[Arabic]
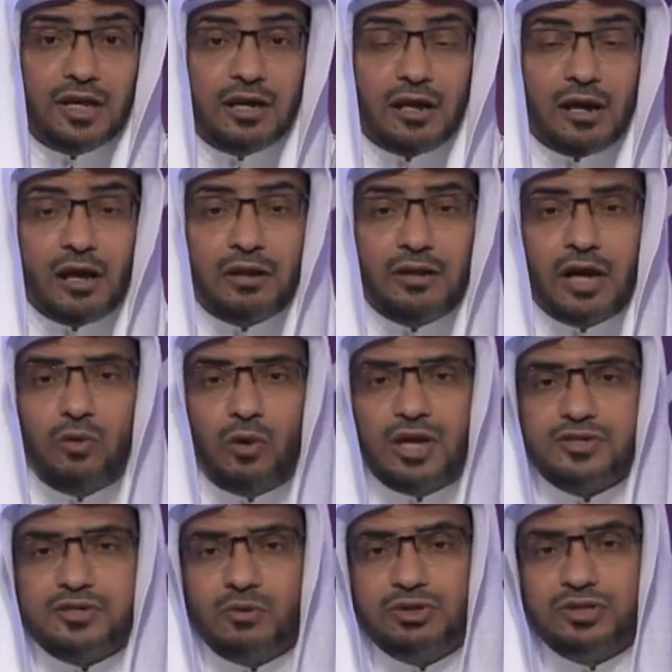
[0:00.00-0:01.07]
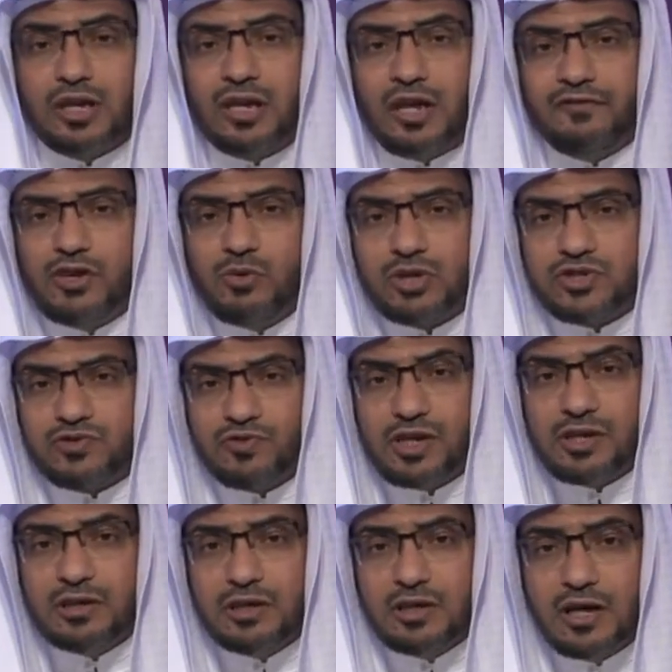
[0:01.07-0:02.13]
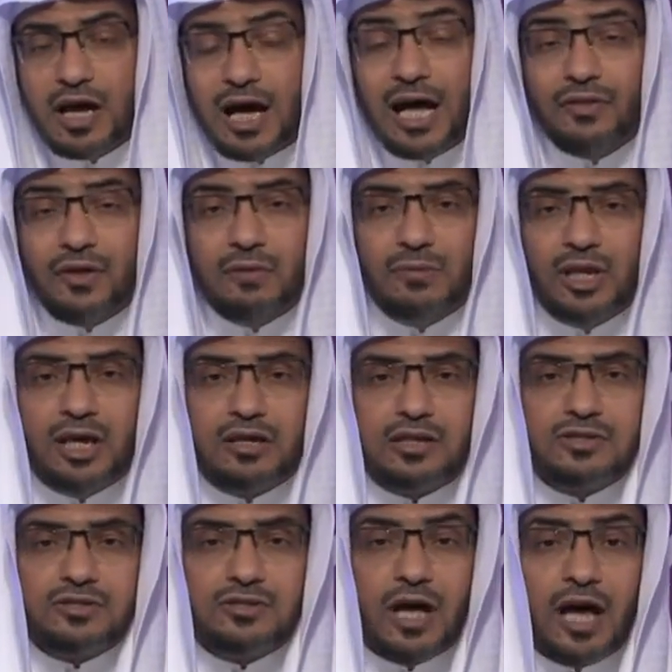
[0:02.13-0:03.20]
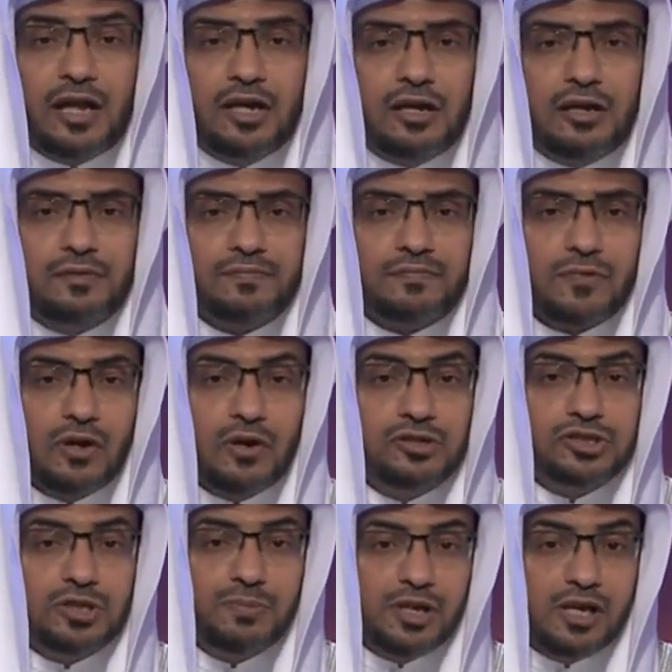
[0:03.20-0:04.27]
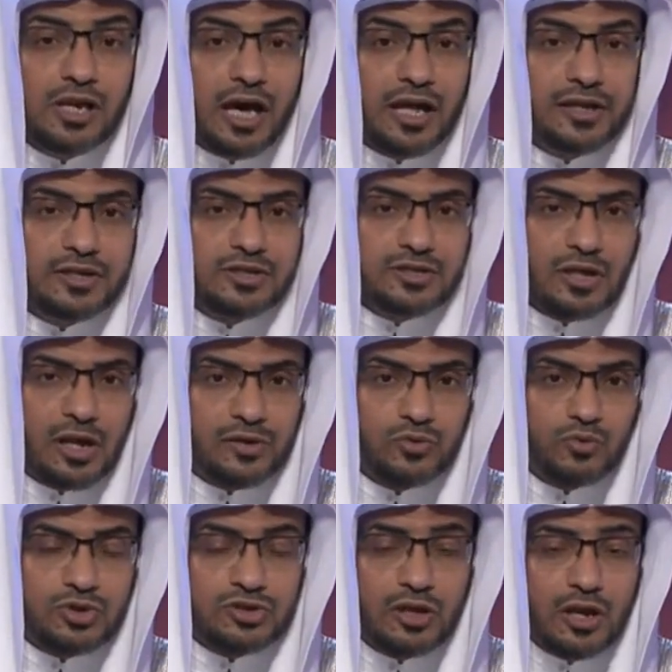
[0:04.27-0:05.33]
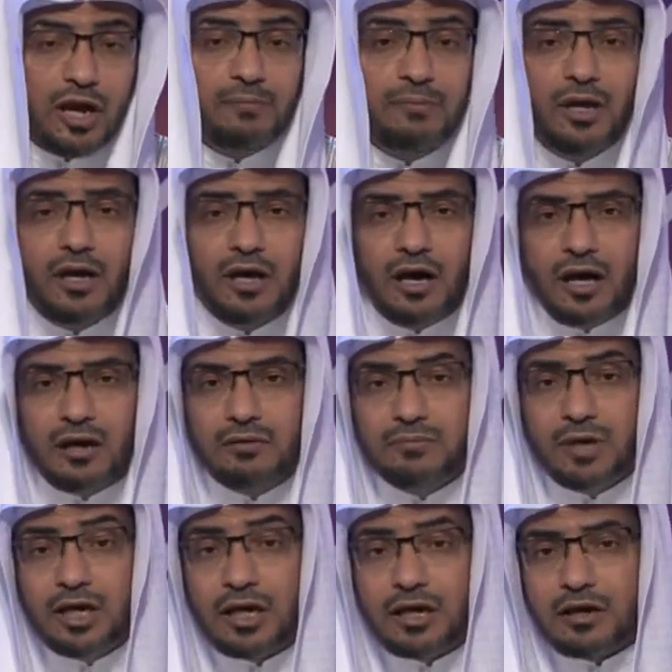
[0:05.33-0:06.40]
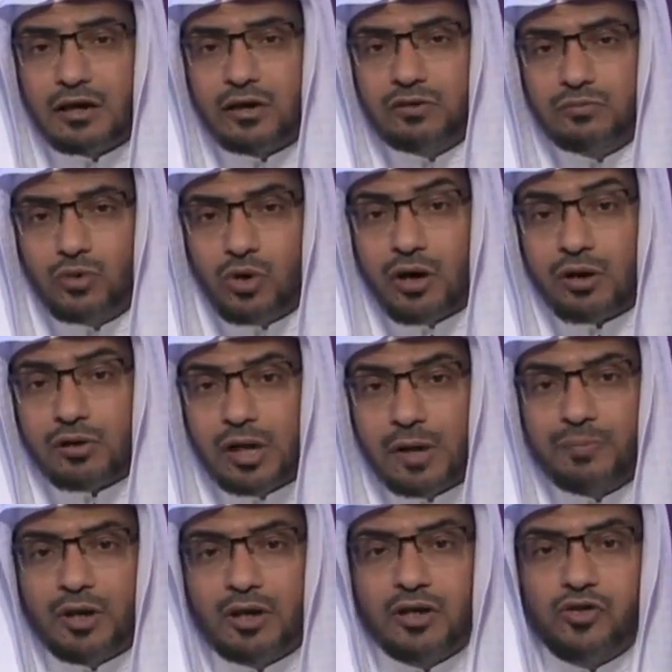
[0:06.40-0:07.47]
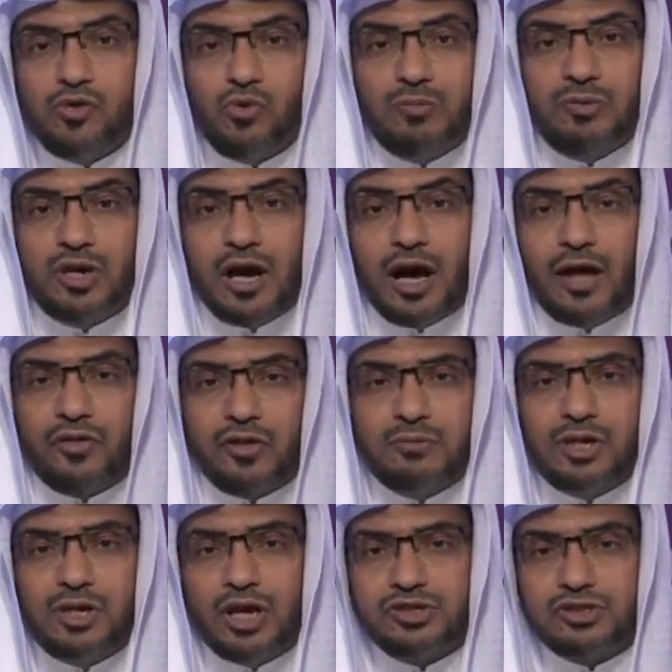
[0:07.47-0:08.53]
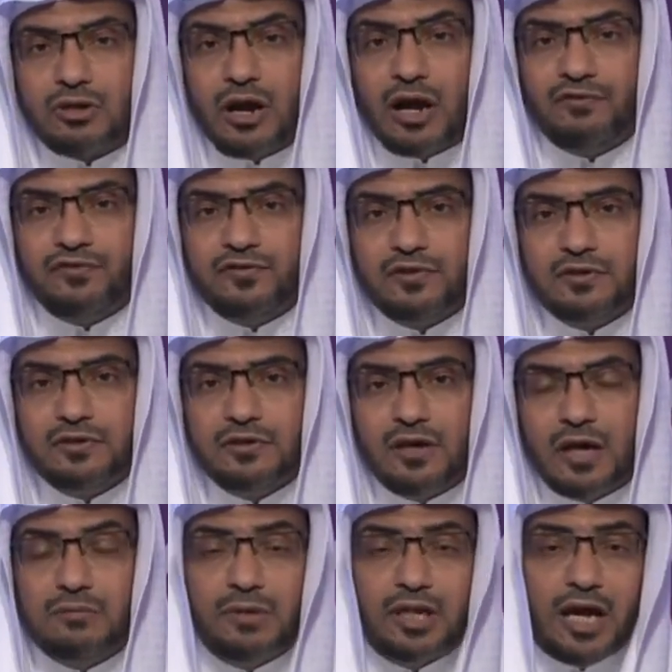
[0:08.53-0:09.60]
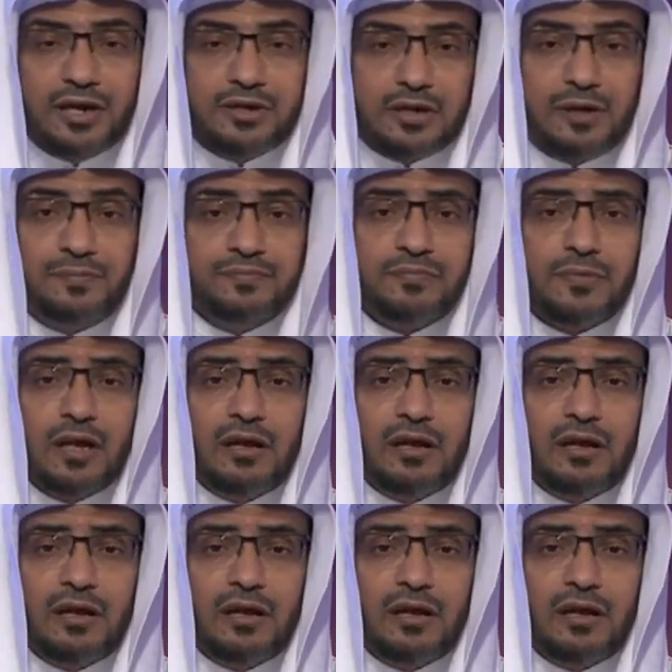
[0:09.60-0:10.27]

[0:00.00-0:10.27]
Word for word: ذكرها الله عز وجل في وصف هذا الملك الصالح جبريل عليه الصلاة والسلام الملك المقرب الذي هو من أعظم أشراف الملائكة